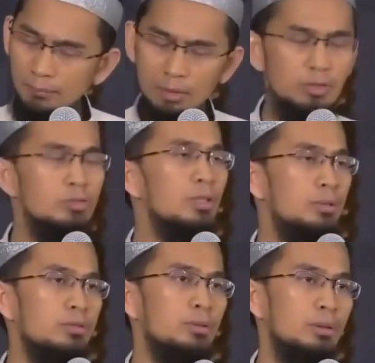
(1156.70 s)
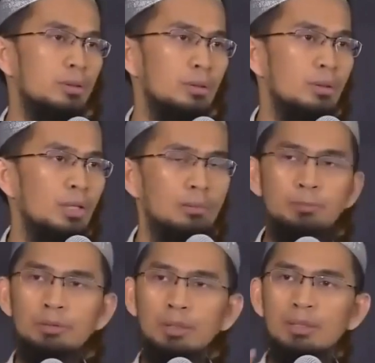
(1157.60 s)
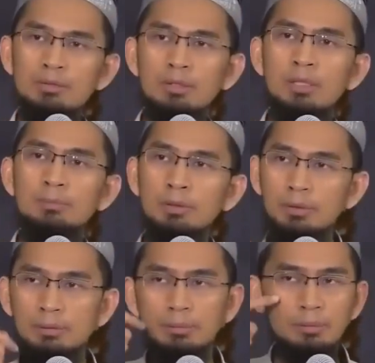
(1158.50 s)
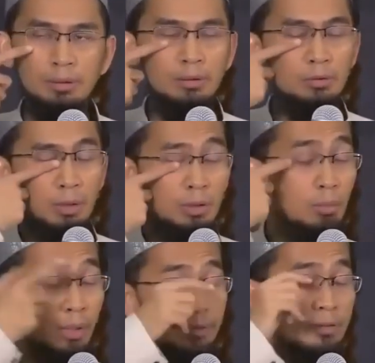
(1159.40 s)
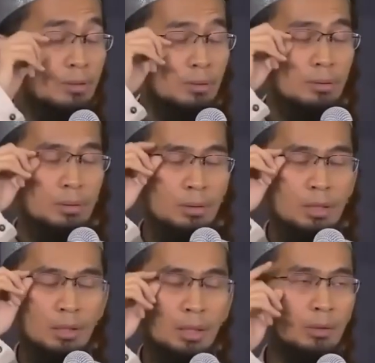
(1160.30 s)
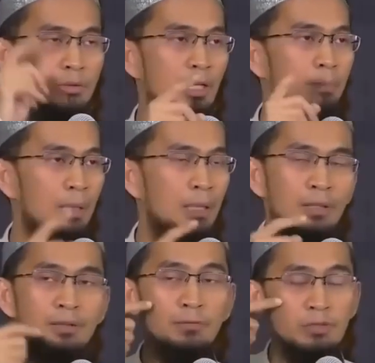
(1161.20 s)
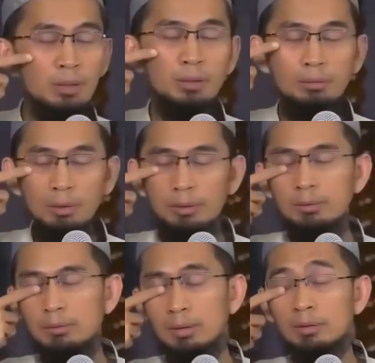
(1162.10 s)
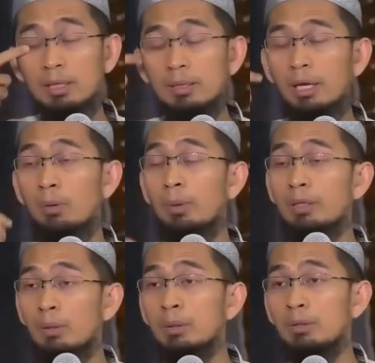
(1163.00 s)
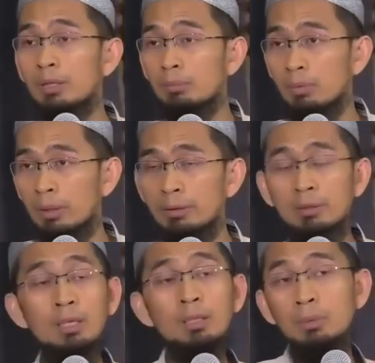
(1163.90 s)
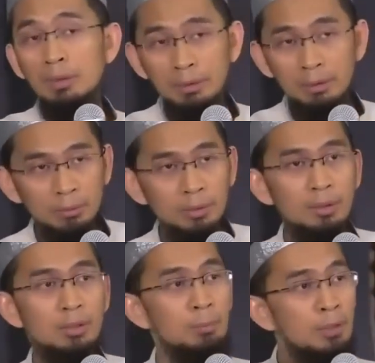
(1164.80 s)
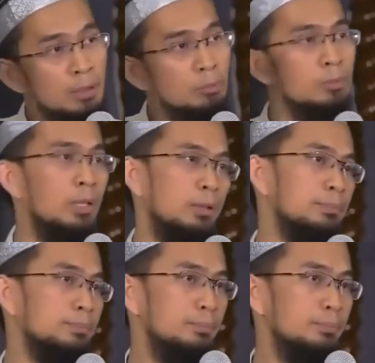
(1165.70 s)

Saya serius. Kami punya kelas di Tripoli dan juga di Bekasi. Kita kalau sedang praktek tafsir Al-Quran tentang hewan-hewan dalam Quran, kita keluarkan hewannya, kita pergi kebun binatang.